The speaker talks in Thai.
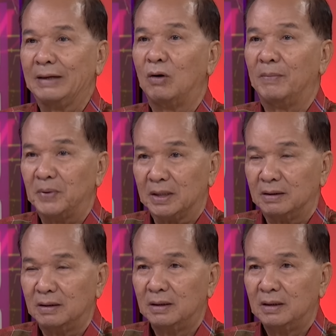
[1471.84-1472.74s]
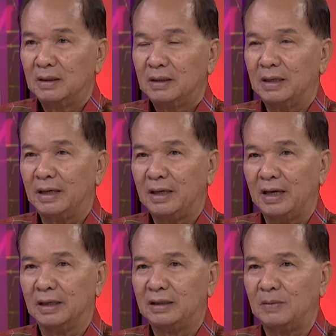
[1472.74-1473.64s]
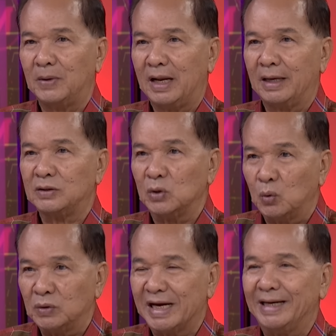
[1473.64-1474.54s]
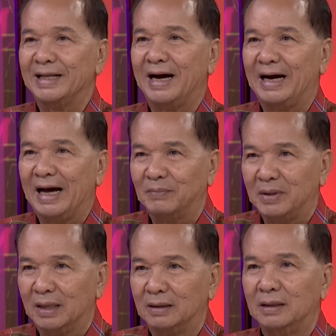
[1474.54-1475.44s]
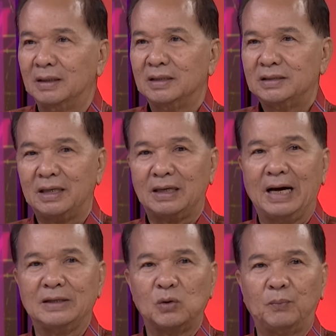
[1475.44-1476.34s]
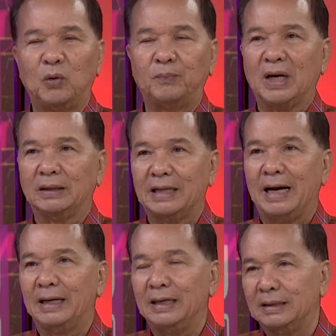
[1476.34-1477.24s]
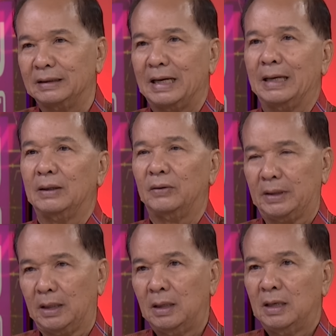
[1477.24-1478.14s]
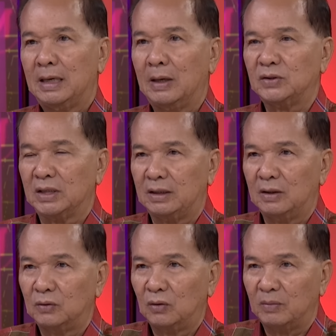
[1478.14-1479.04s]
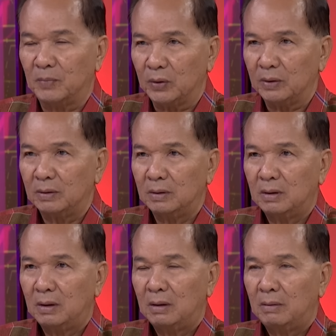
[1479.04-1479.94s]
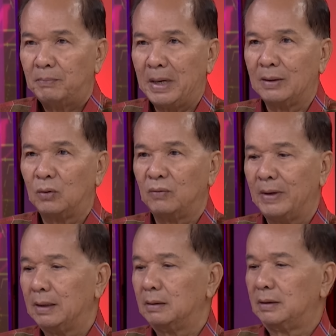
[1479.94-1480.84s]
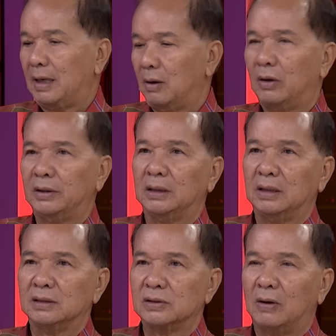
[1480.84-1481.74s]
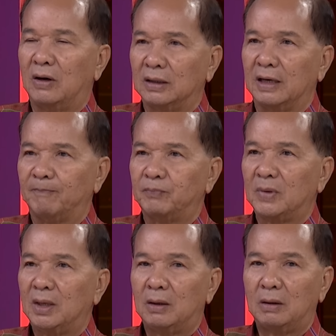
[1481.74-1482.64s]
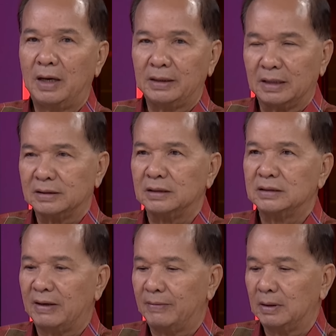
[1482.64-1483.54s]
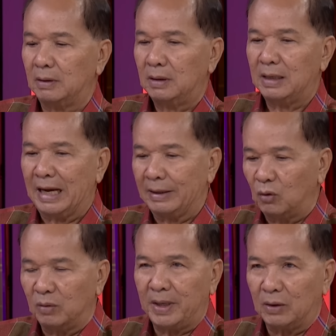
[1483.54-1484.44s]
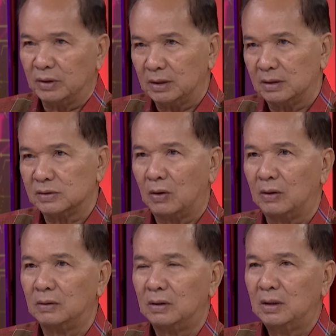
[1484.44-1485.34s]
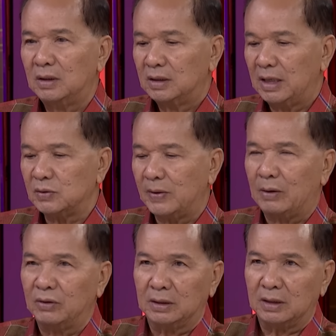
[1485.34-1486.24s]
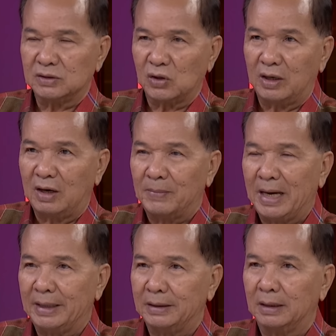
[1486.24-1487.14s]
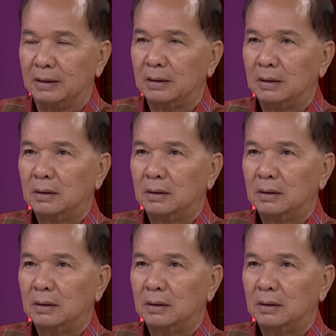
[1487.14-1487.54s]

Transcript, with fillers: 25ฐานความผิดในเหตุที่มีแรงจูงใจทางการเมืองเช่นการชุมนุมต่างๆอะไรต่างๆเหล่านี้เราจะนิรโทษหมดปรากฏว่าถ้ารอ112เนี่ยก็ให้ตัดสินใจว่าหลายคนไม่เอา112ถ้าสมมติเอา112เข้ามาเนี่ย